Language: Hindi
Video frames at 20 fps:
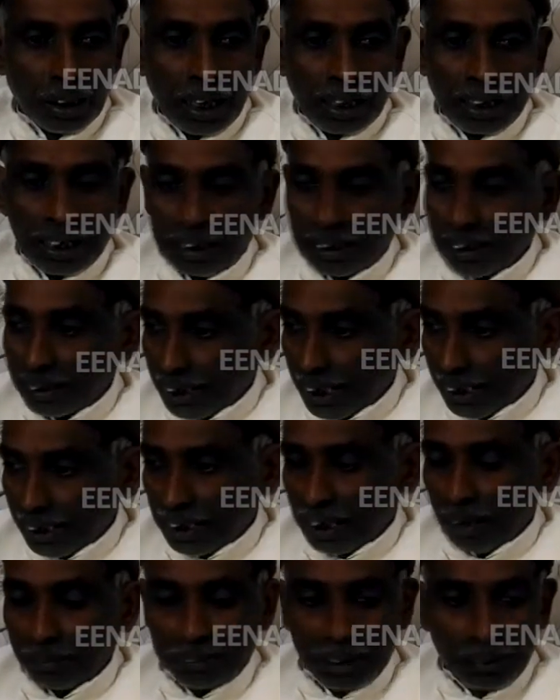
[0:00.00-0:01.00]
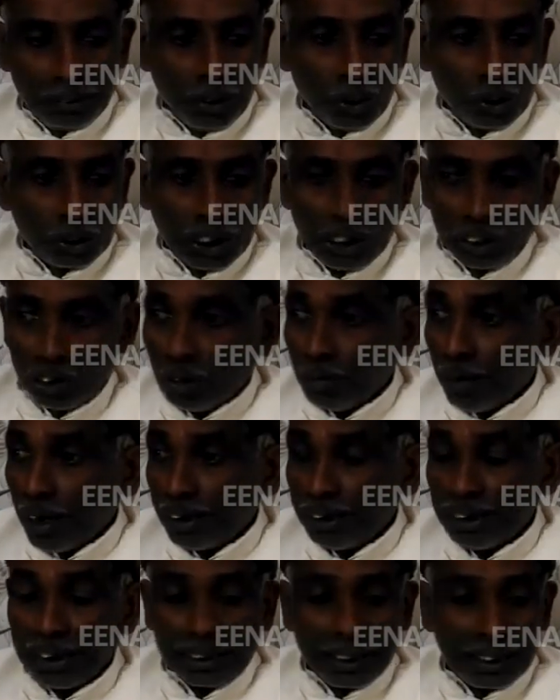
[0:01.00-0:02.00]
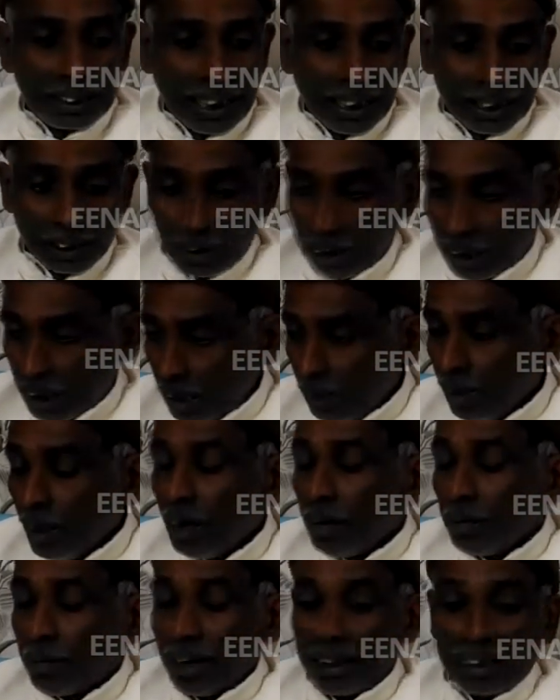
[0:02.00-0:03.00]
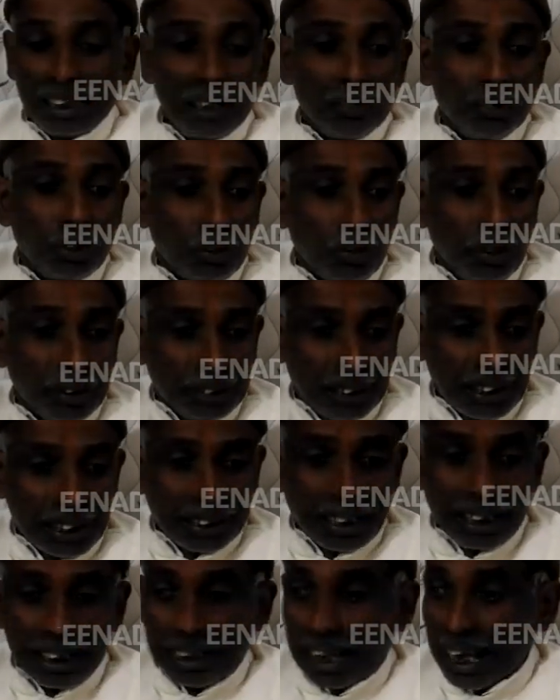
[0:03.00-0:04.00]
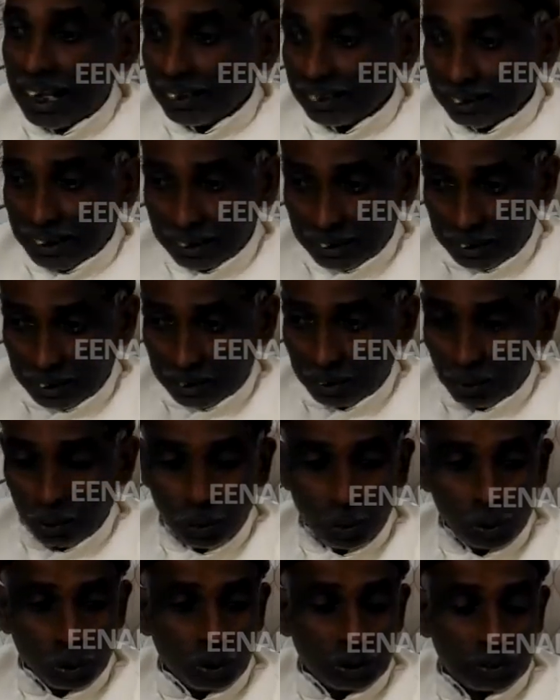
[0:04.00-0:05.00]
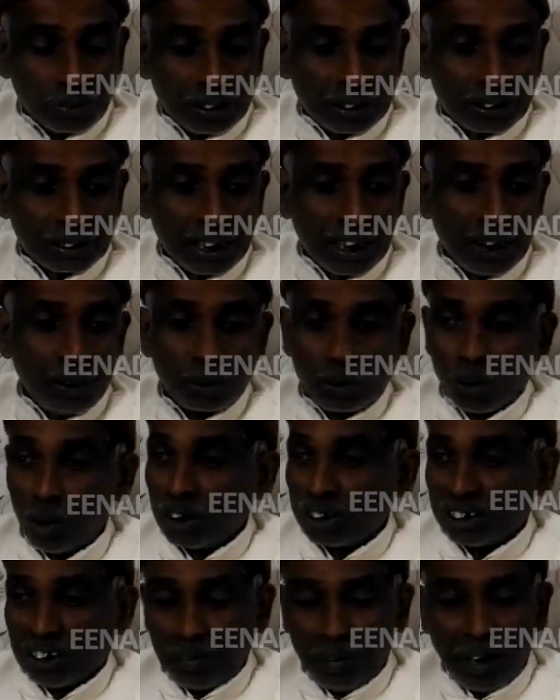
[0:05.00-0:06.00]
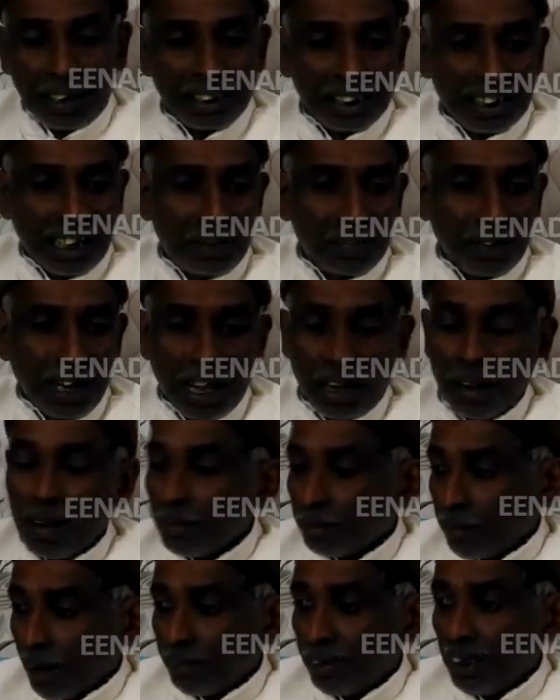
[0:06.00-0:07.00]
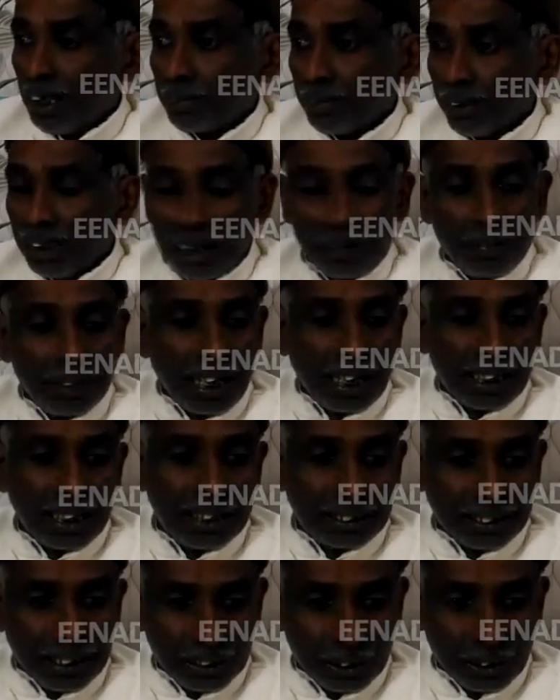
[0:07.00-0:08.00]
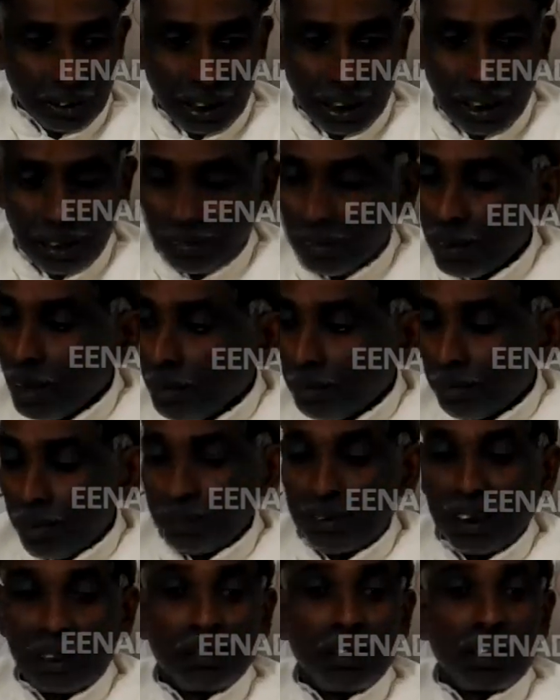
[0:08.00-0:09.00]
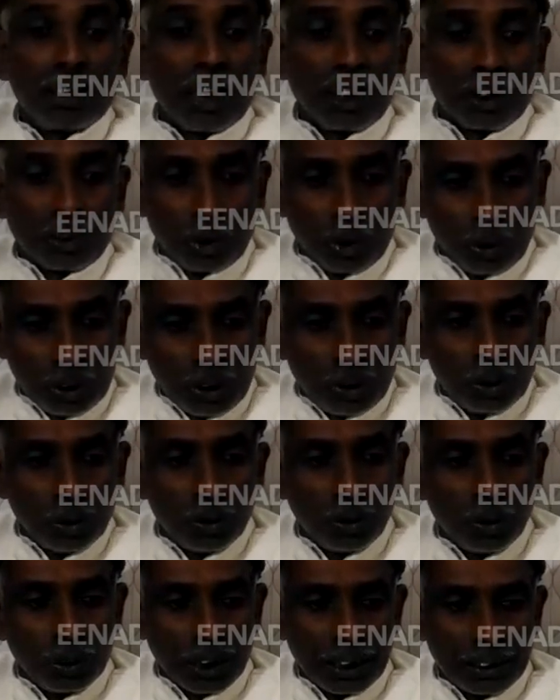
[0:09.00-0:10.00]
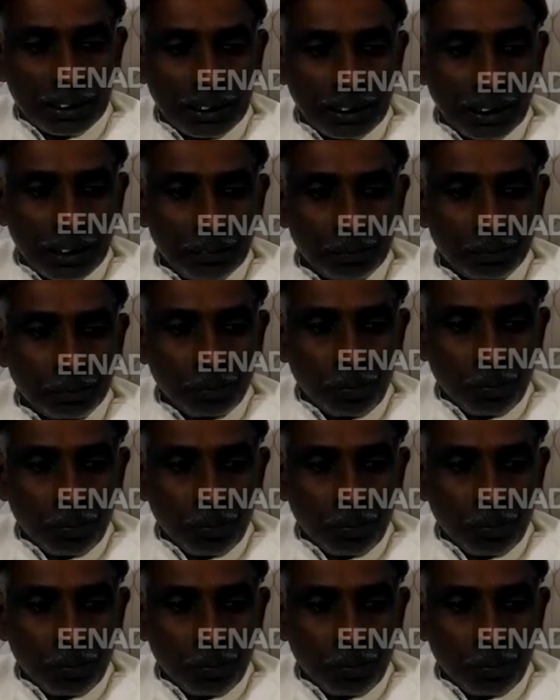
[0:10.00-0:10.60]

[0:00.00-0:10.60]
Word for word: अगर नेता के कब्जे में होती तो माननीय कल्याण जो है माननीय मुख्यमंत्री कल्याण से उस वक्त थे उनको इस्तीफा देना पड़ा पब्लिक भीड़ बढ़ाने से जो है पब्लिक में कंट्रोल हो जाती है